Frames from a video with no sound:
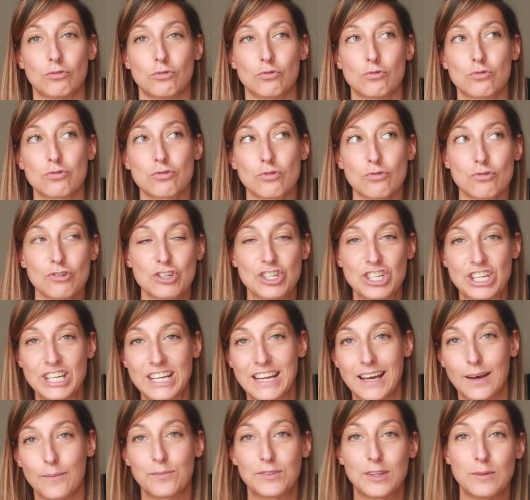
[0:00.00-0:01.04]
de
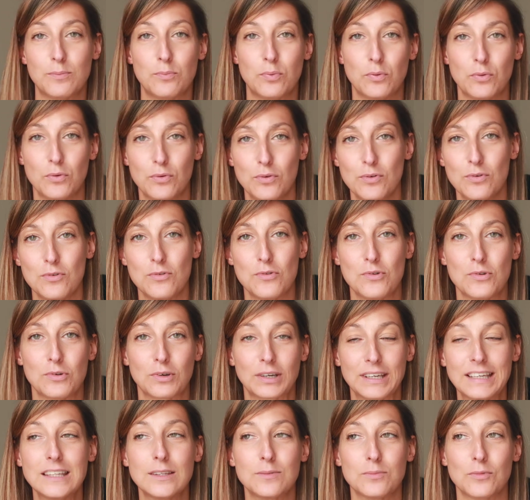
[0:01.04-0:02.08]
changer un petit peu le
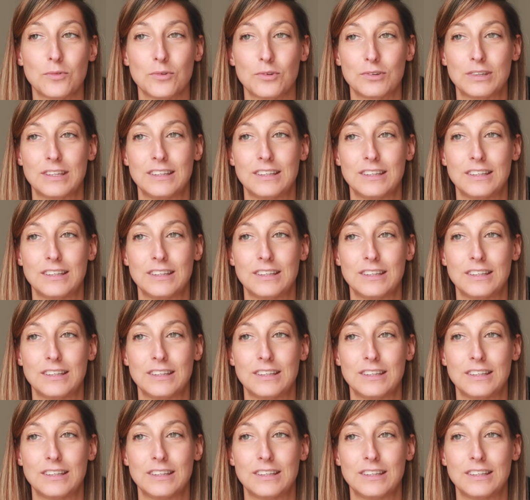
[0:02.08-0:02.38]
rythme